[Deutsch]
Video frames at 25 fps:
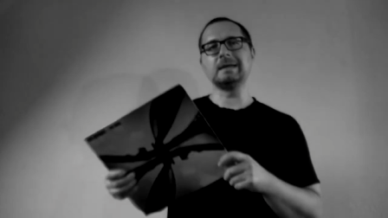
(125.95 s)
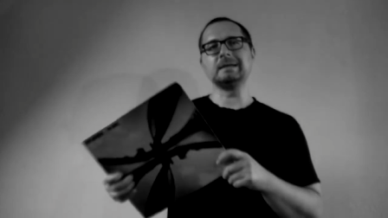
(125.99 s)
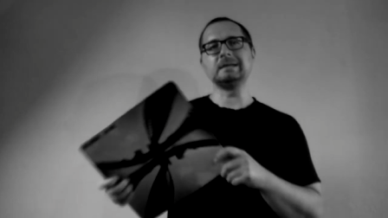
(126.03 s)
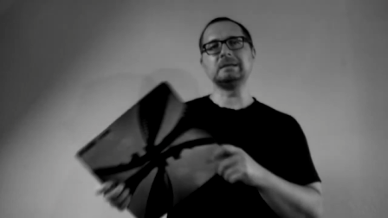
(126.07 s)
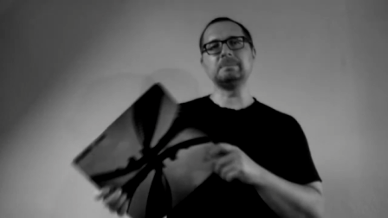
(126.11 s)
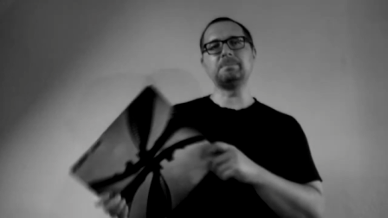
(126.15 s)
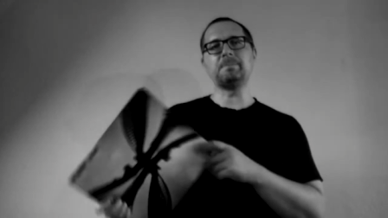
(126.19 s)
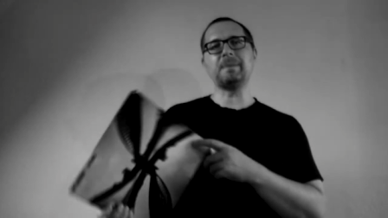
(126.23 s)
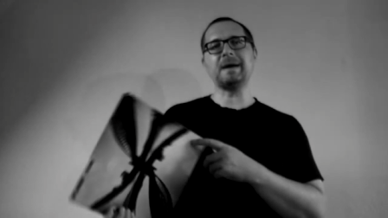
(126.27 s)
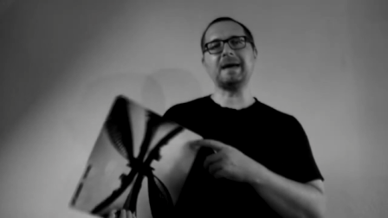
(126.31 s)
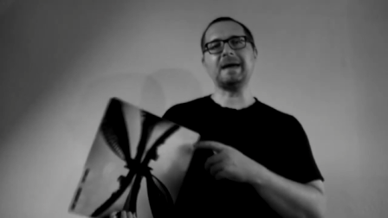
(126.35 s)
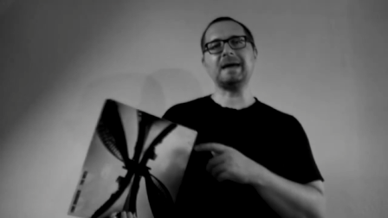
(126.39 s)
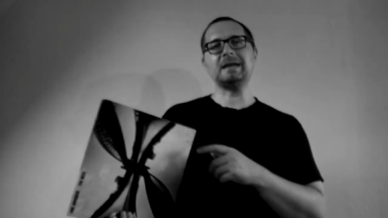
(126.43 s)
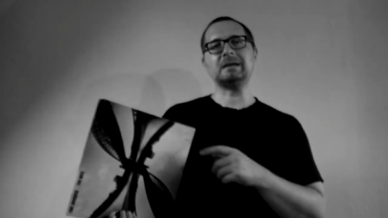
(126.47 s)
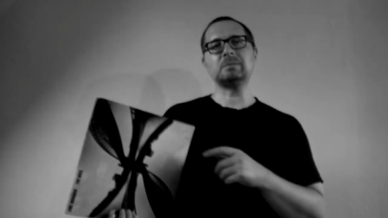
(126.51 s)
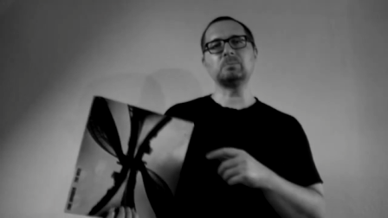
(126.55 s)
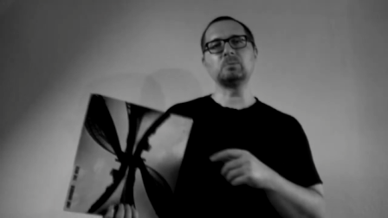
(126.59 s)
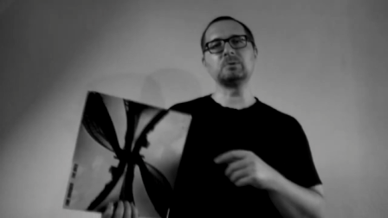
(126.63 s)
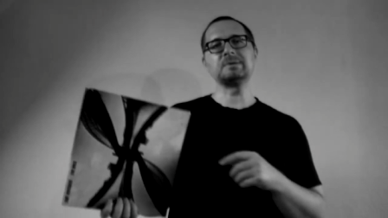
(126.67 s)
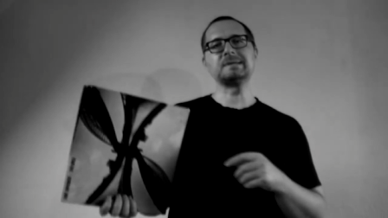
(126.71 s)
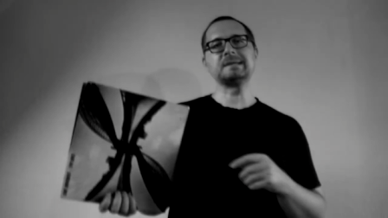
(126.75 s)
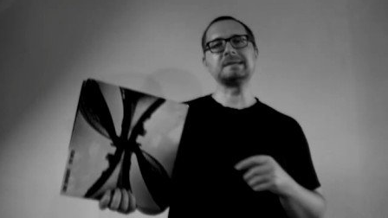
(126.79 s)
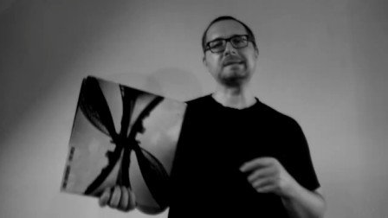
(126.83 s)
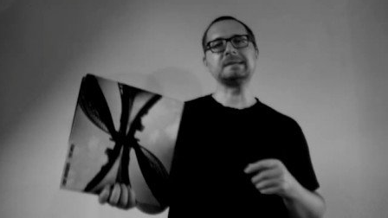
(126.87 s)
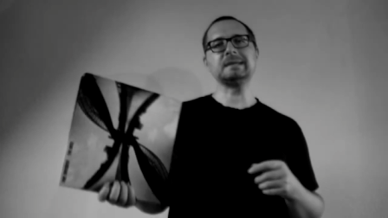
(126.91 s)
Die Band
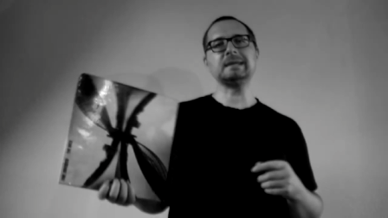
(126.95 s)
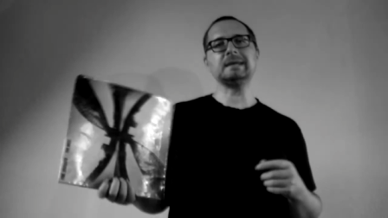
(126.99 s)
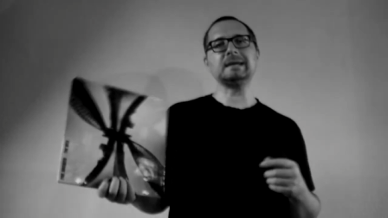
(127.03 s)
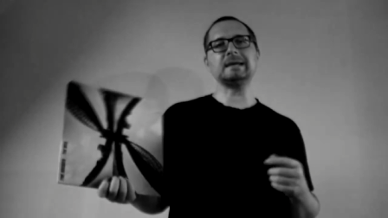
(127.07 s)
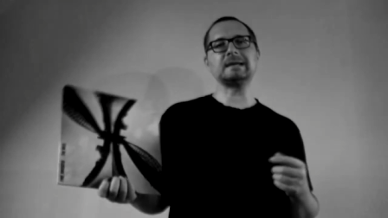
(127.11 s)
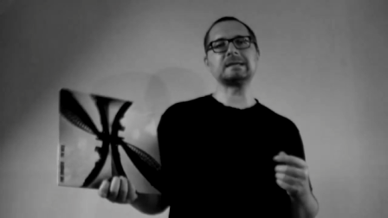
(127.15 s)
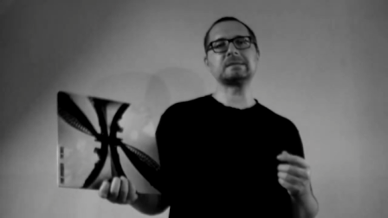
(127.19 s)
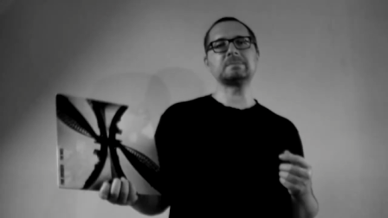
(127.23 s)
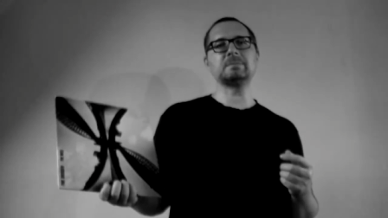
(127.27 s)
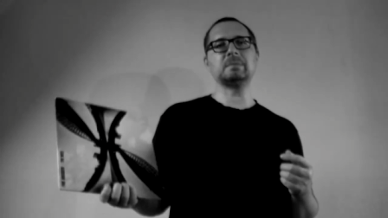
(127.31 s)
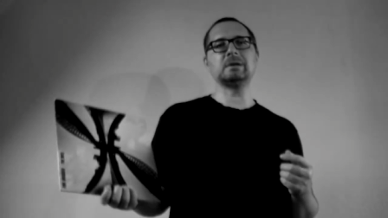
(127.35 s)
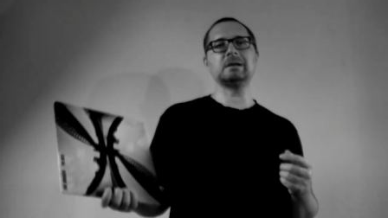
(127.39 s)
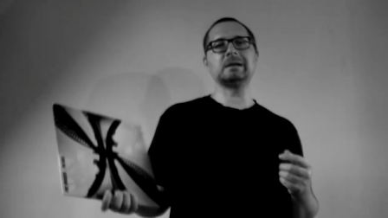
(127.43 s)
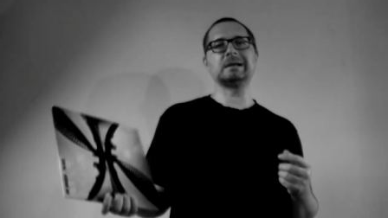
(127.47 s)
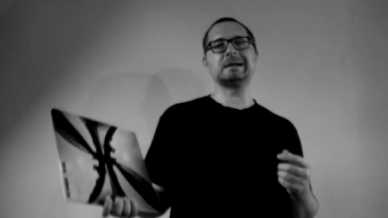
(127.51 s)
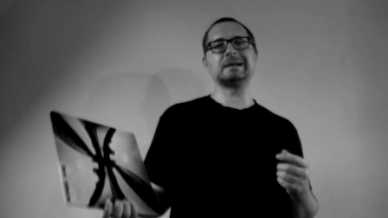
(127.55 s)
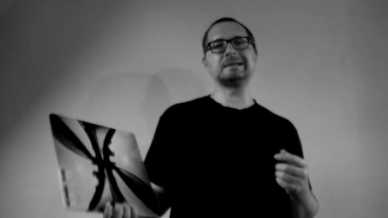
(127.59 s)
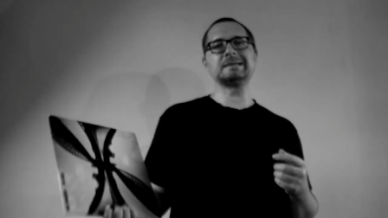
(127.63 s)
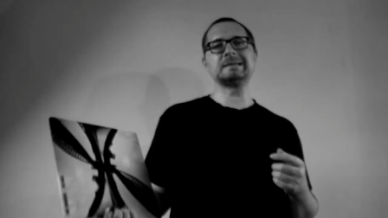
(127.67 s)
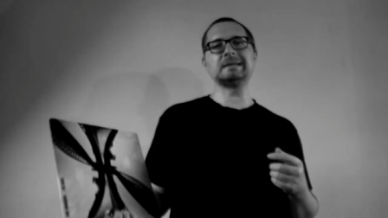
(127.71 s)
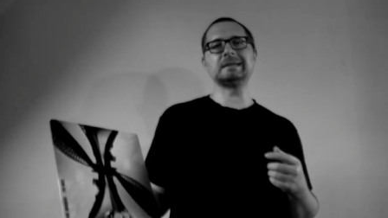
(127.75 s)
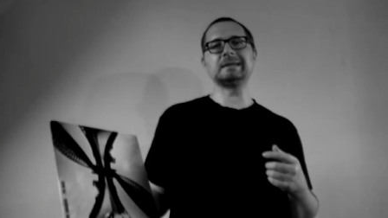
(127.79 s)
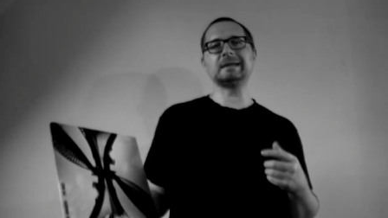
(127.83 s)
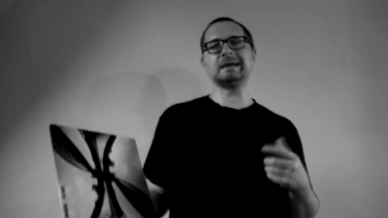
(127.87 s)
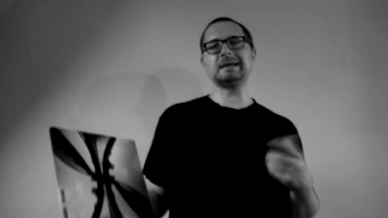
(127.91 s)
musste sich erstmal
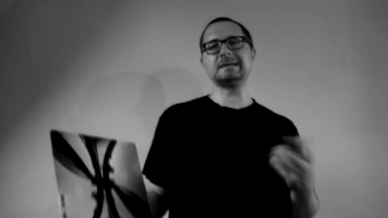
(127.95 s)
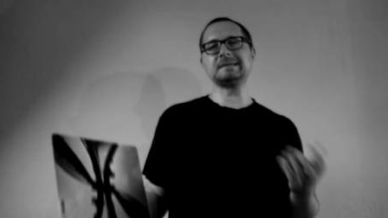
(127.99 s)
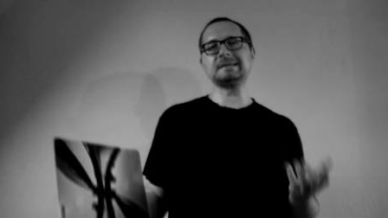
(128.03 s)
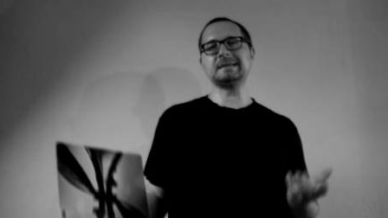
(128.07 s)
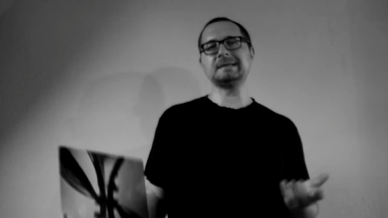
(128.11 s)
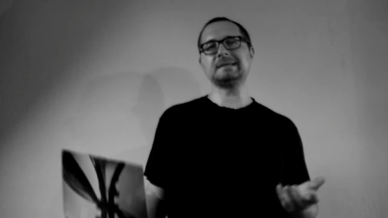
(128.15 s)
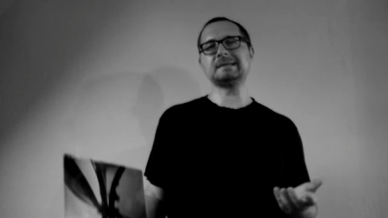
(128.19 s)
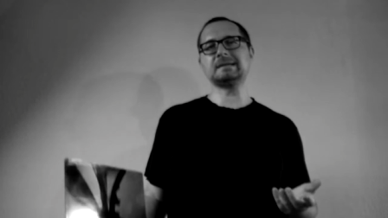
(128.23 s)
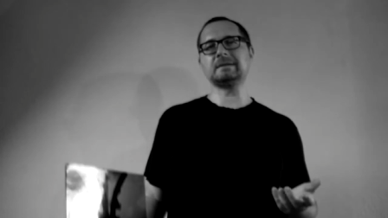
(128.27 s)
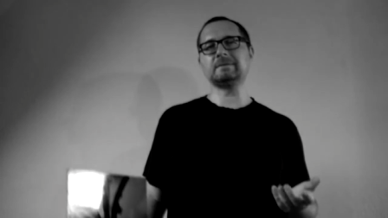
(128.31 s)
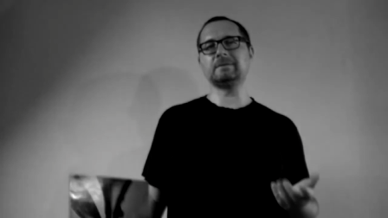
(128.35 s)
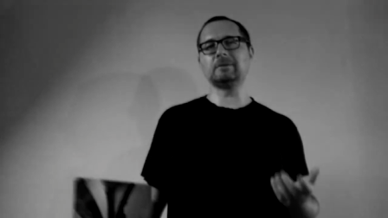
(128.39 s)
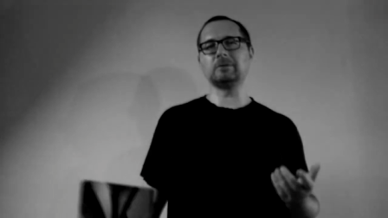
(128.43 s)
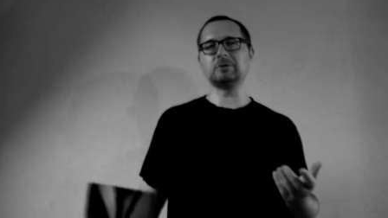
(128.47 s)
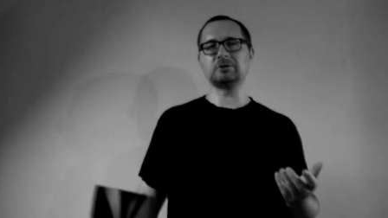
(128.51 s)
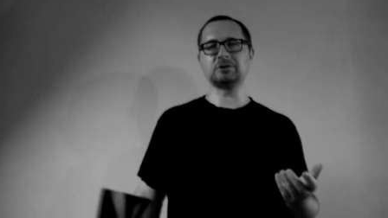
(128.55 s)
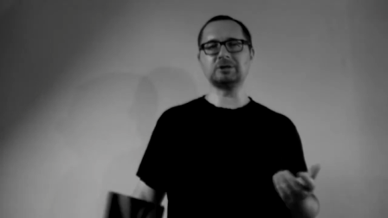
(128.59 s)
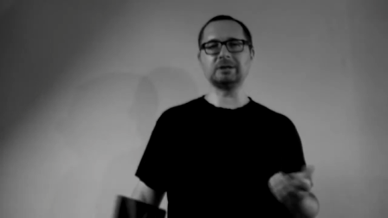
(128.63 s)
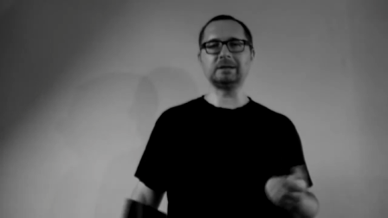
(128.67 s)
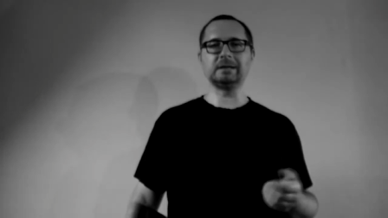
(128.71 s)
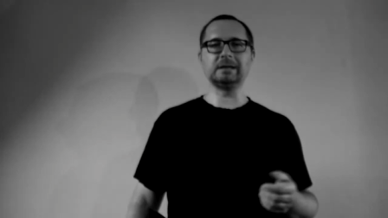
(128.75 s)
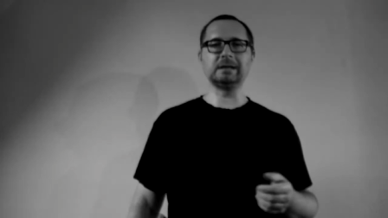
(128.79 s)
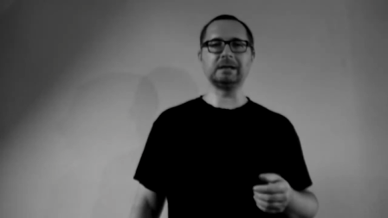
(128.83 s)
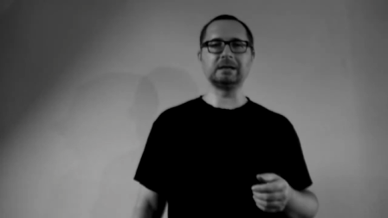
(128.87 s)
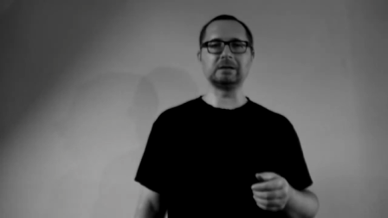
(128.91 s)
ganze drei Sätze
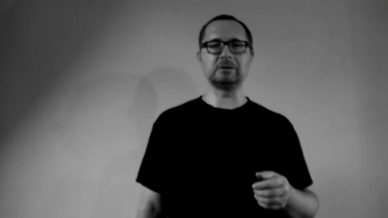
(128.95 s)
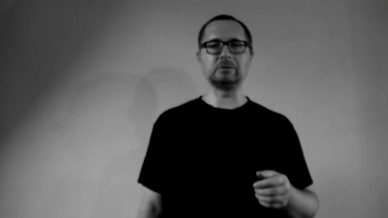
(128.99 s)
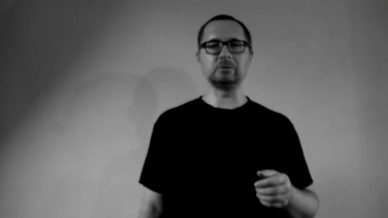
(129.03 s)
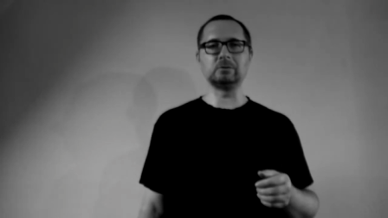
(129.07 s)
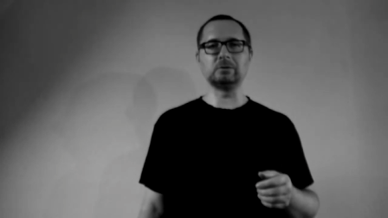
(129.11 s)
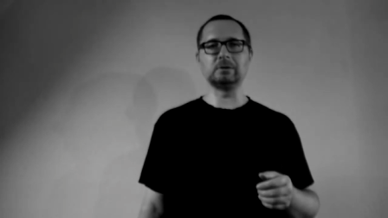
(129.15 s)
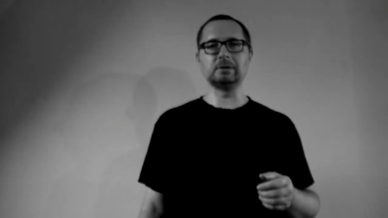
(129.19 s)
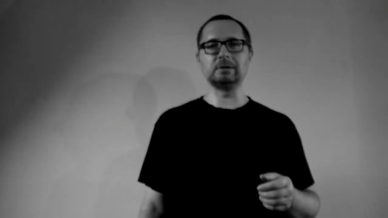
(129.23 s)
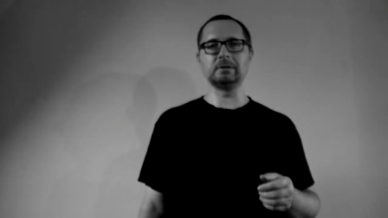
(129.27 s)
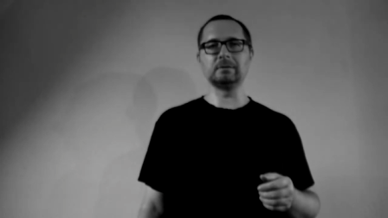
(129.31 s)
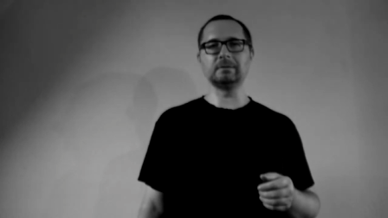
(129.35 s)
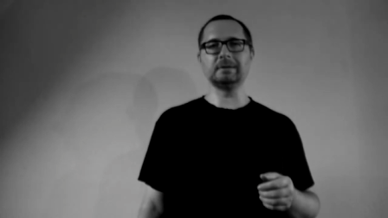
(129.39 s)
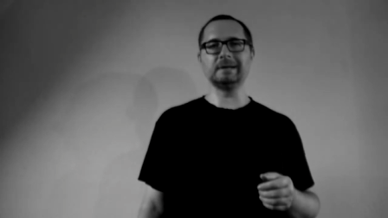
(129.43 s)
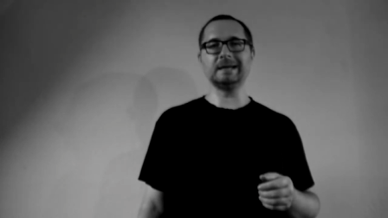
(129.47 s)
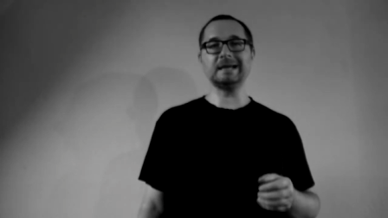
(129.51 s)
vollständig gedulden.